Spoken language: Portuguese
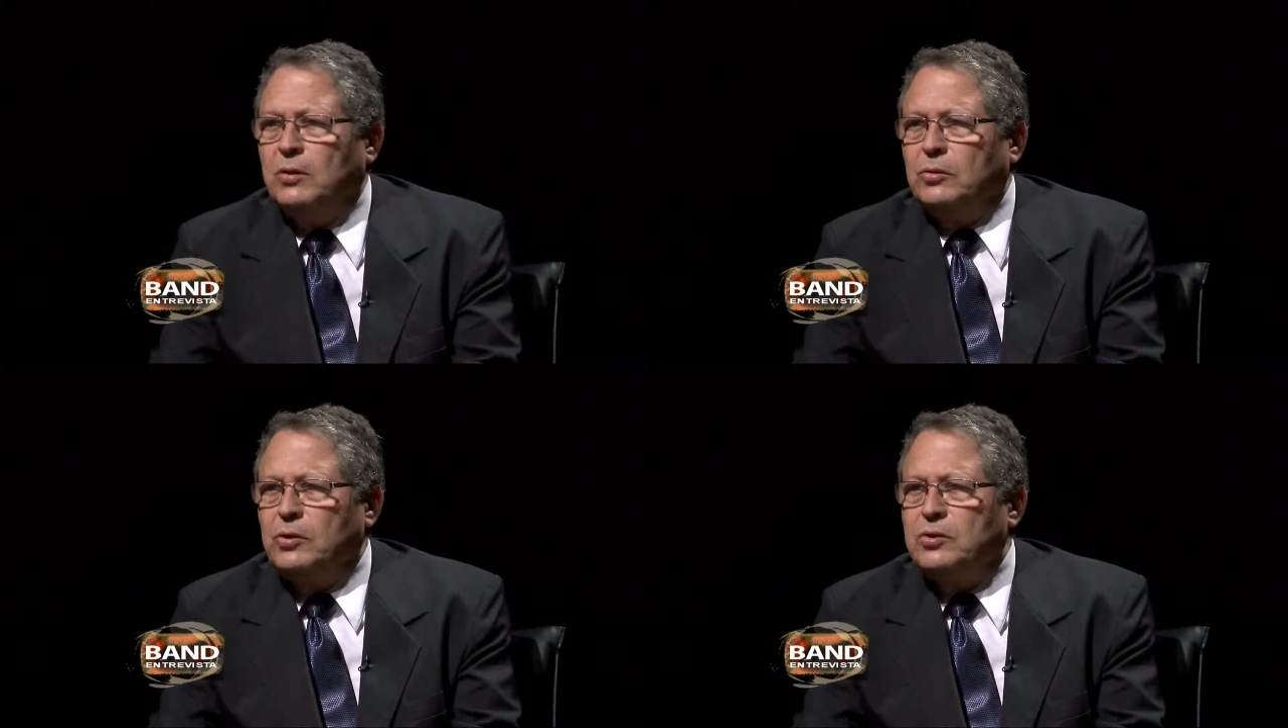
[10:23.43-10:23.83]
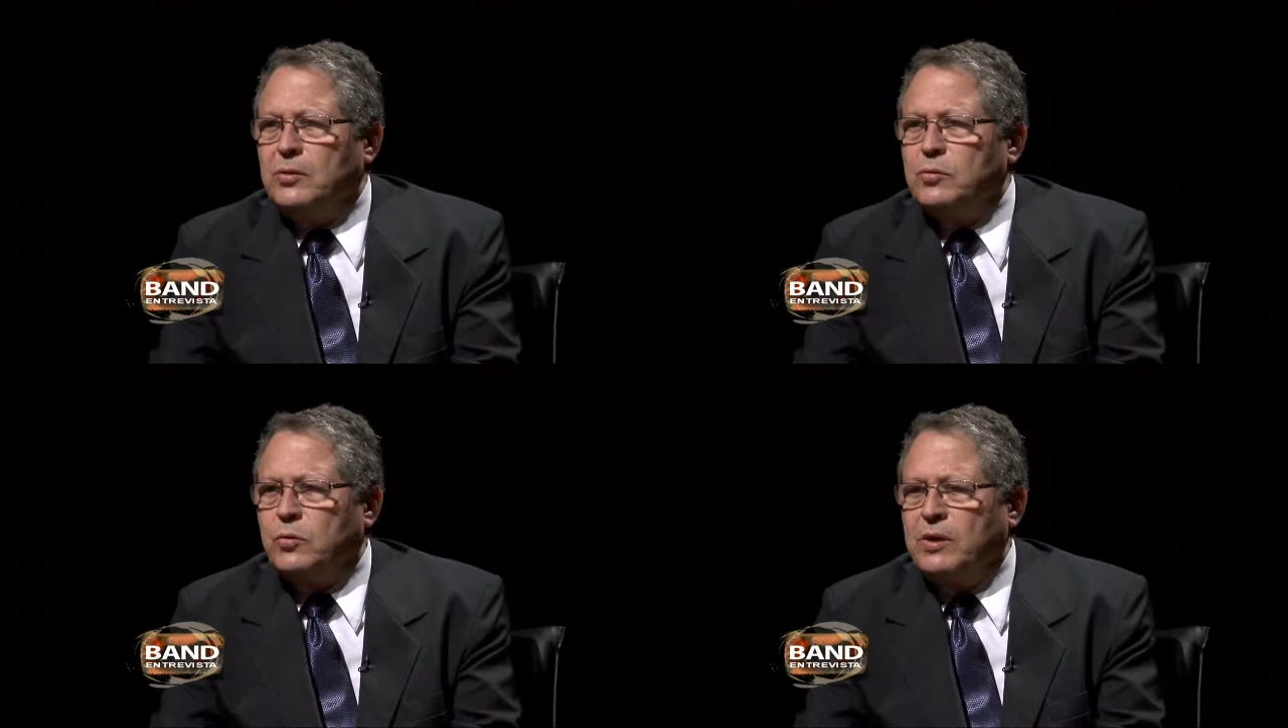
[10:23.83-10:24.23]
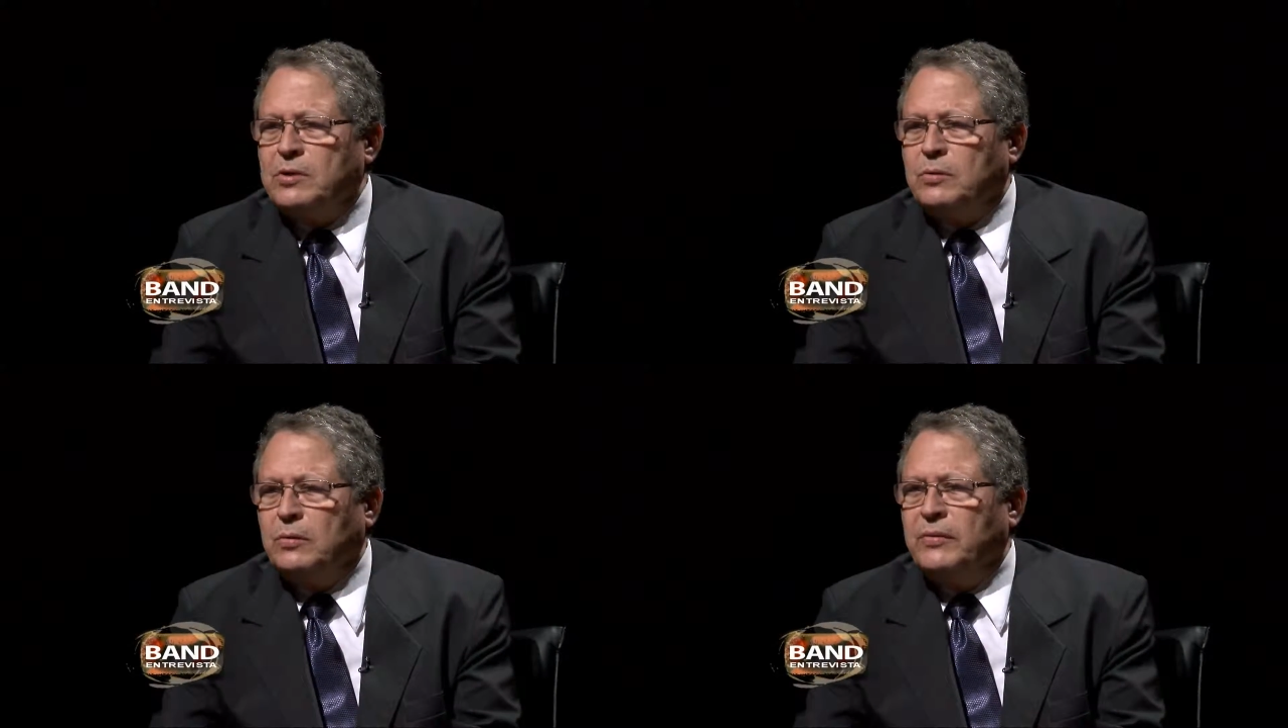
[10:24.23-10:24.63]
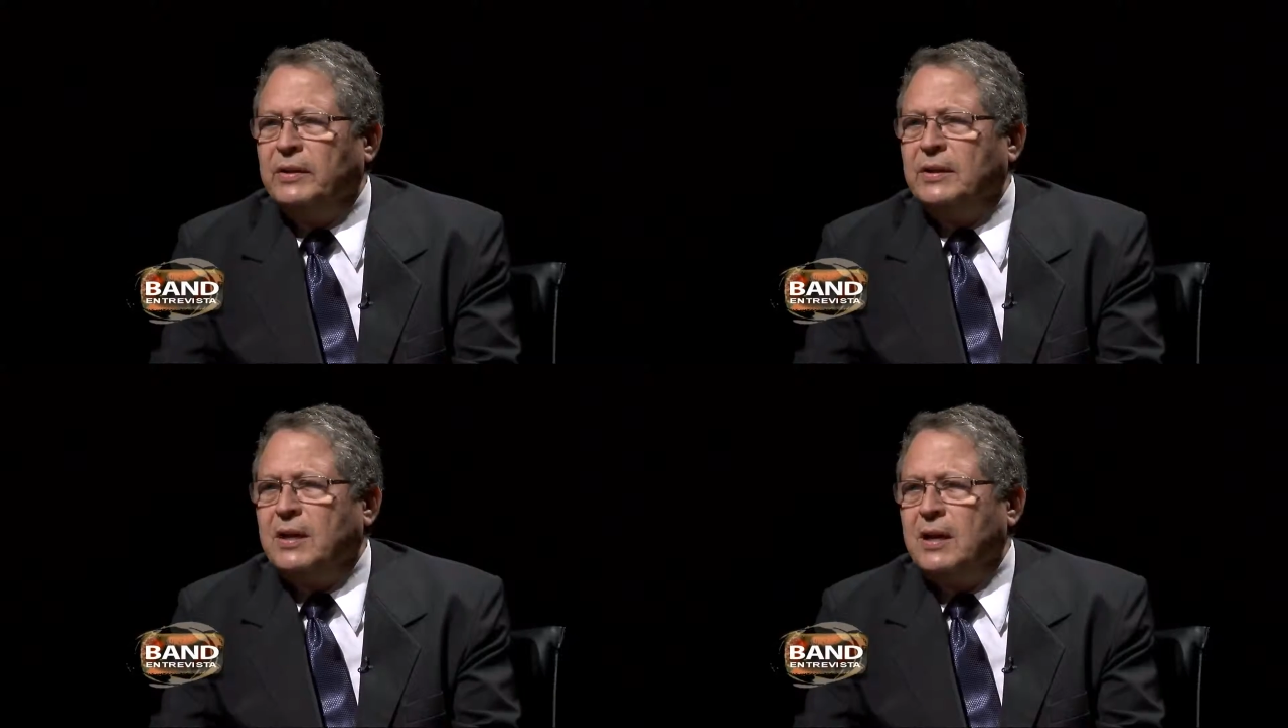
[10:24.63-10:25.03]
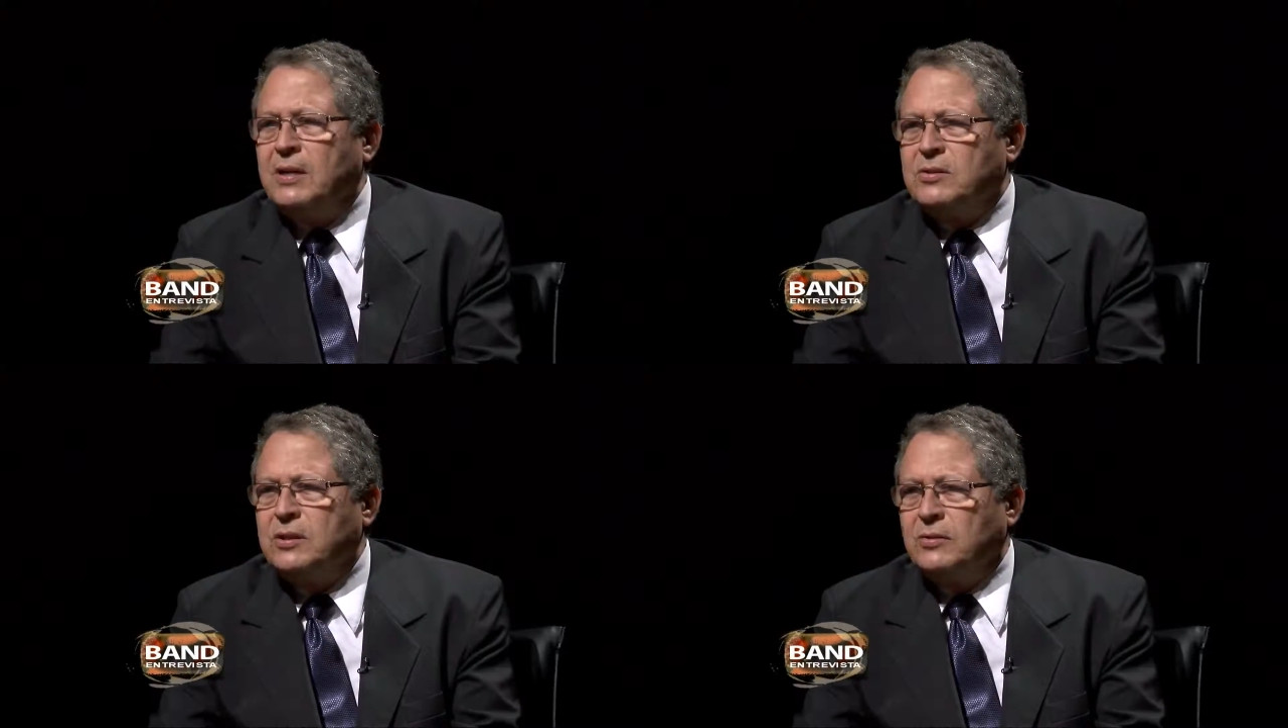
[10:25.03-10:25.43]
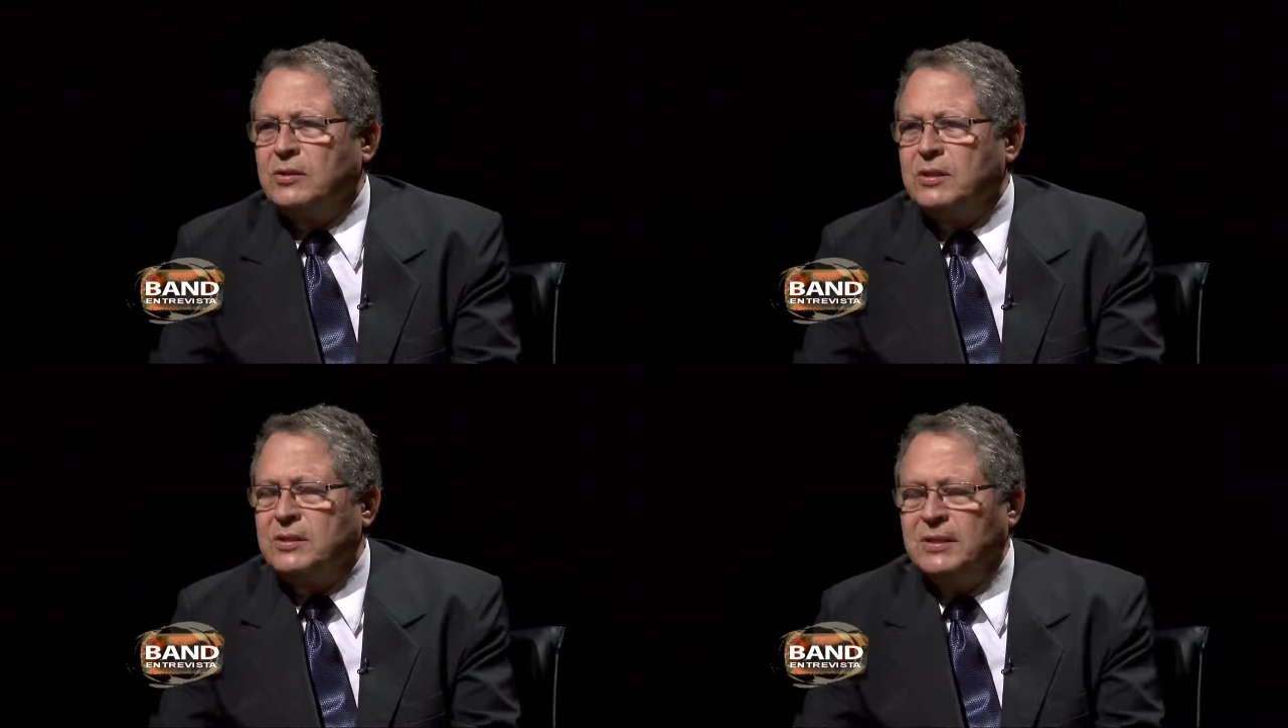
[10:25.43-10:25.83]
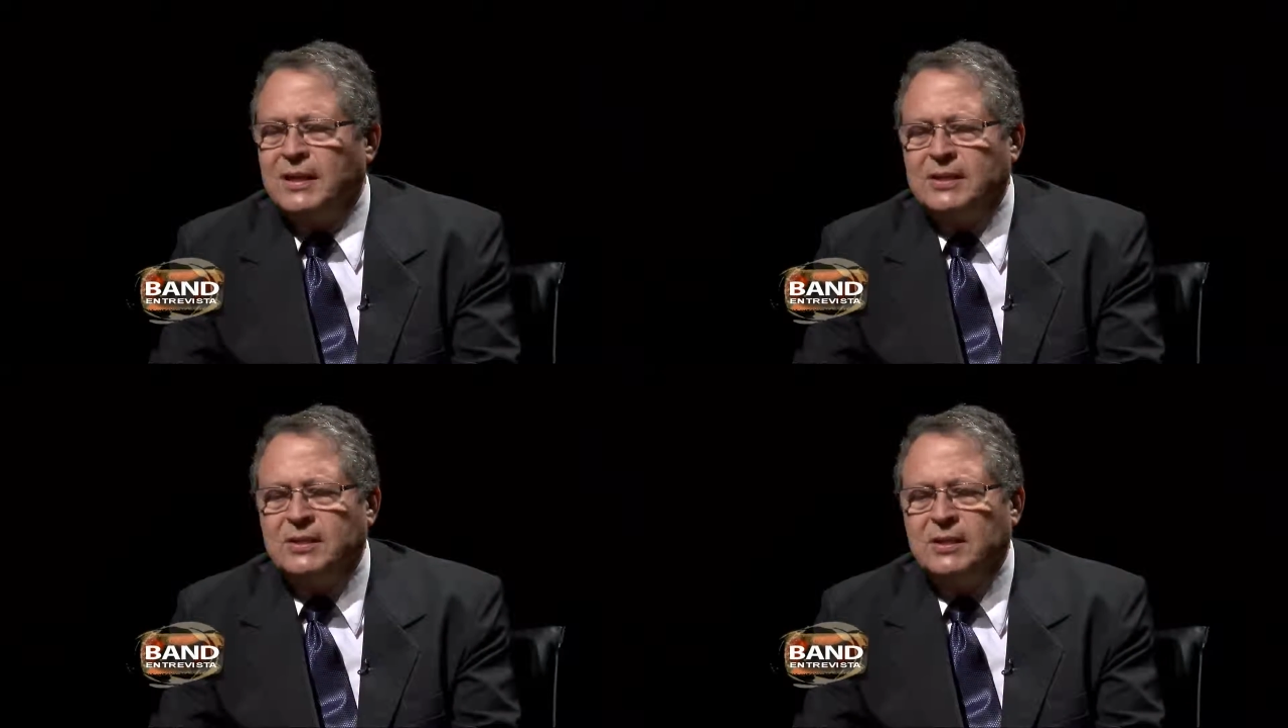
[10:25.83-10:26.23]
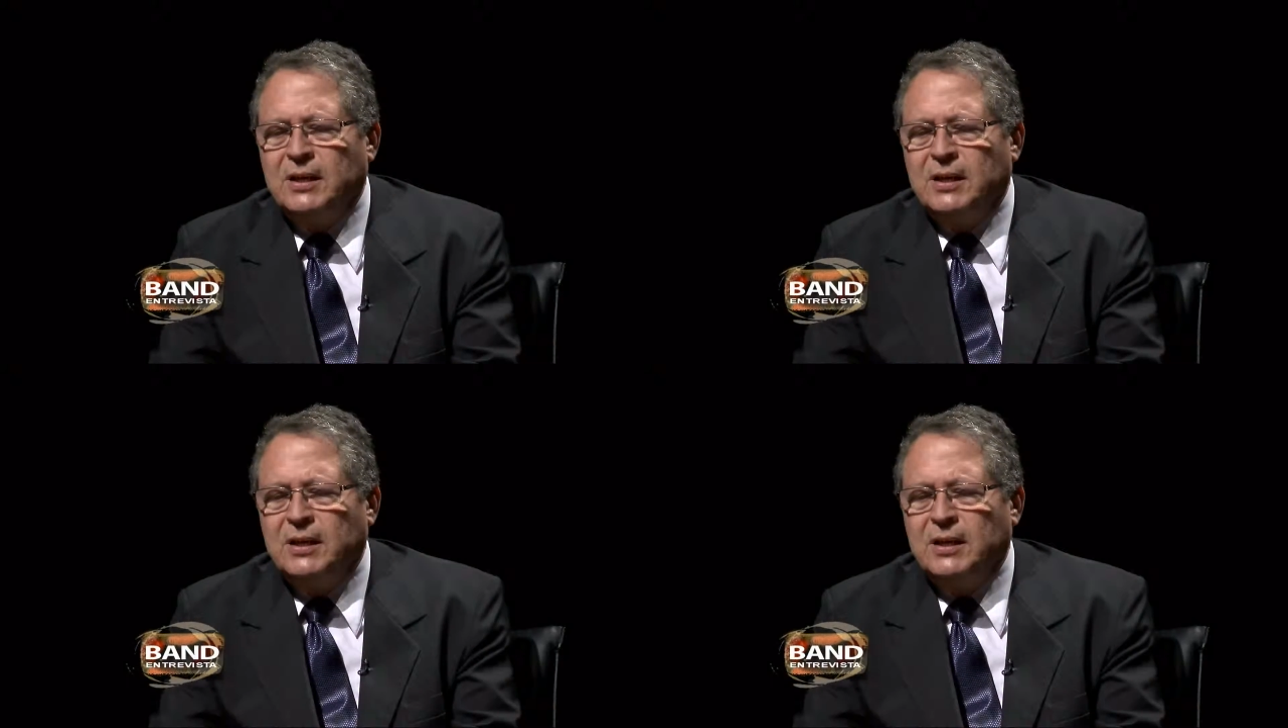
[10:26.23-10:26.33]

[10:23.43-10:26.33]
Nós temos quase 90 casos na nossa cidade